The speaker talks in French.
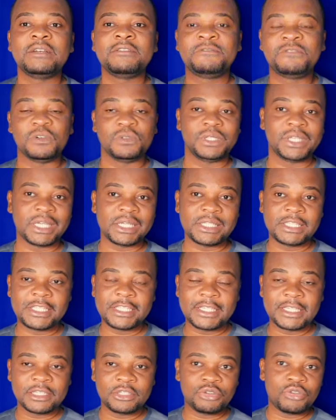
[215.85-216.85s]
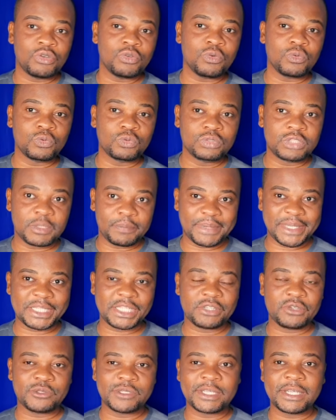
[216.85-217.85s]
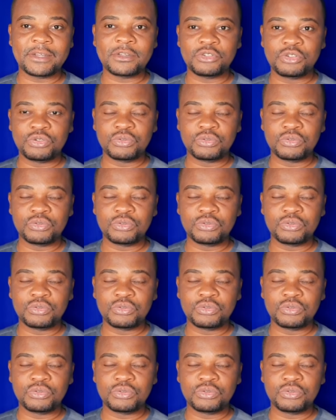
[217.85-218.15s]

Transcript: vendredi 2 août, parce que c'est le